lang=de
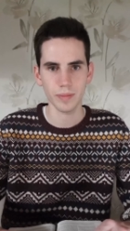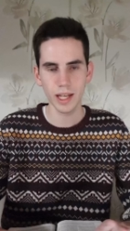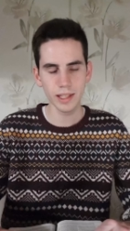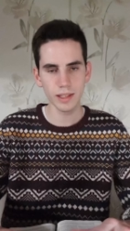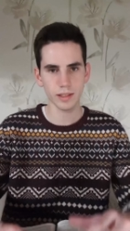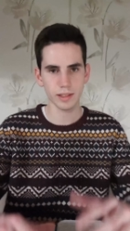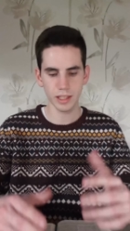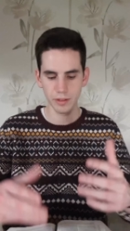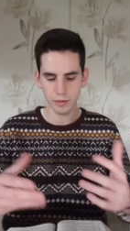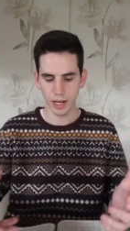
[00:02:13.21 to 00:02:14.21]
Nein,
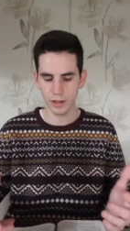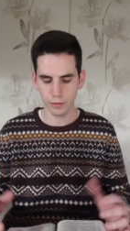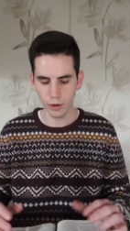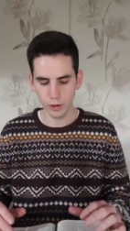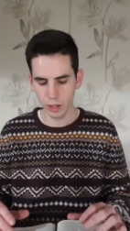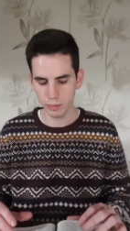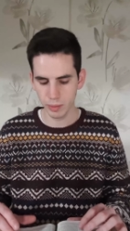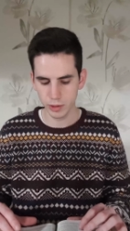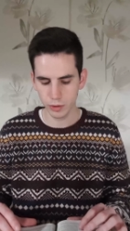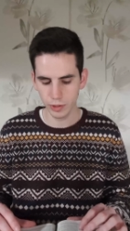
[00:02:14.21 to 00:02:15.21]
sie waren vollkommen
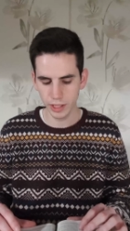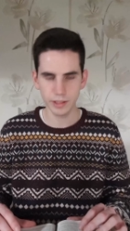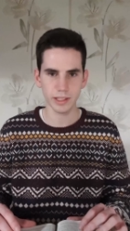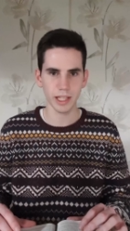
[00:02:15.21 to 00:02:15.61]
damit zufrieden.